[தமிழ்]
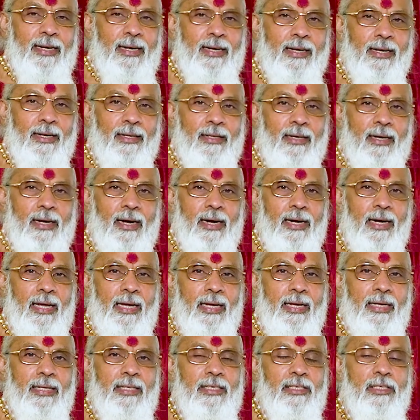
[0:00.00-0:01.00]
இருக்கிறதுனால
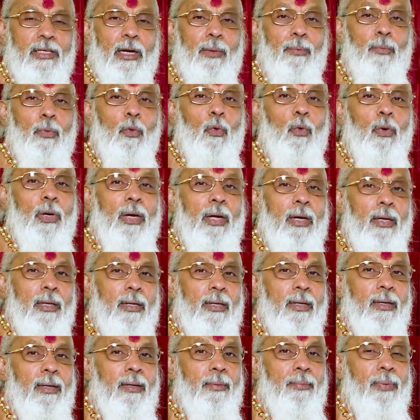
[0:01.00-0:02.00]
இது சம்பூர்ண
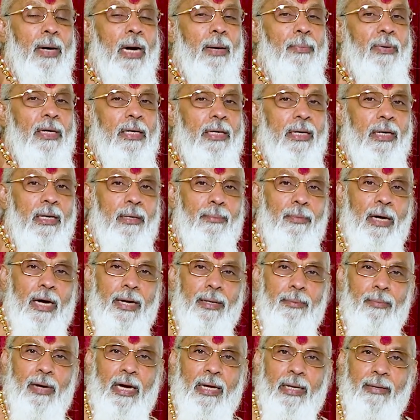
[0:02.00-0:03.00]

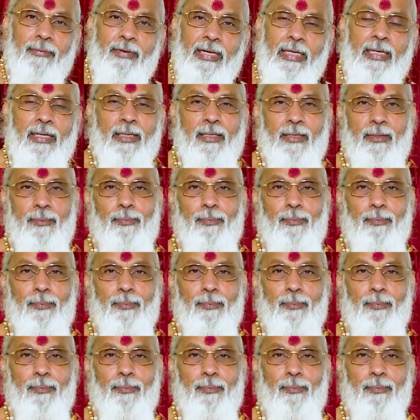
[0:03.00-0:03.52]
பாபகிரகமாய் மாறிவிட்டது